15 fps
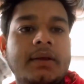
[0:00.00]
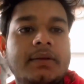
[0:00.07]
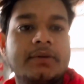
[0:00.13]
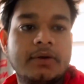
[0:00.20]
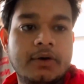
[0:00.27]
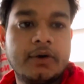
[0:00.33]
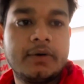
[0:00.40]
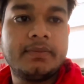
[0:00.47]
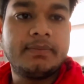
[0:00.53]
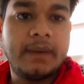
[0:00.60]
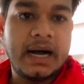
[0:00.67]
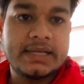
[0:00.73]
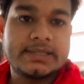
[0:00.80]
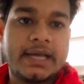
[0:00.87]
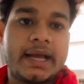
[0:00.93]
तो
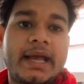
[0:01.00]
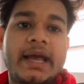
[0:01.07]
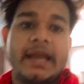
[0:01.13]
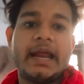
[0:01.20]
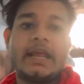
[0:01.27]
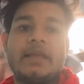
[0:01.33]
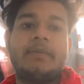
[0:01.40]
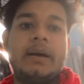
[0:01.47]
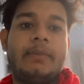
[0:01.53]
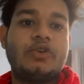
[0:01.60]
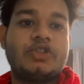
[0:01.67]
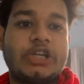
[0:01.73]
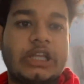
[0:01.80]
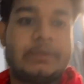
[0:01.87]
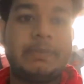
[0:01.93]
भांजा कह रहा है कि मामू
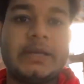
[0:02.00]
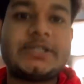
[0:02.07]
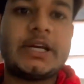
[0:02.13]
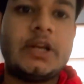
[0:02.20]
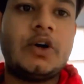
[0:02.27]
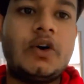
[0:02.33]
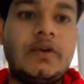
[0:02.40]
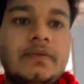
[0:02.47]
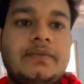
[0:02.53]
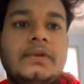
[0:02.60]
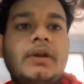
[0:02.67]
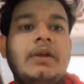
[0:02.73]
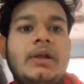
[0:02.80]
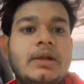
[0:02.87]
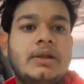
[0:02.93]
छत पे चलो
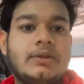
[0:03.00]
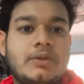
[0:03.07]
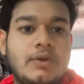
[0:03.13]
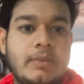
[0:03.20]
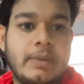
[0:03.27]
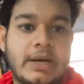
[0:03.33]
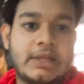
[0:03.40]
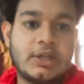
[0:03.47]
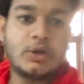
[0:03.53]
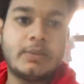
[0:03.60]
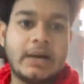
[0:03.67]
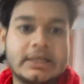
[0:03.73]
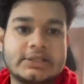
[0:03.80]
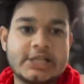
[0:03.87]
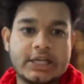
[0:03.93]
तो बड़े दिनों
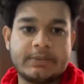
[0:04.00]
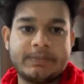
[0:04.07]
बाद छत